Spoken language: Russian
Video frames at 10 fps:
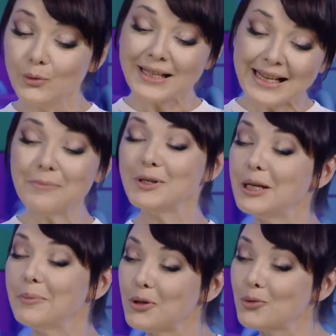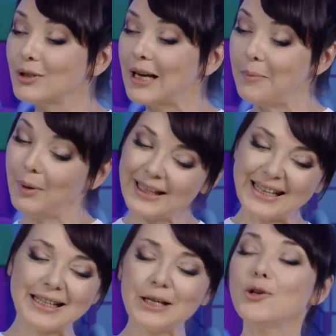на самом деле, Мишутка,
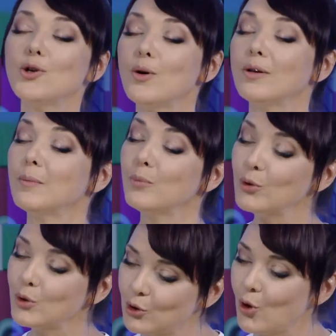ботаники еще будут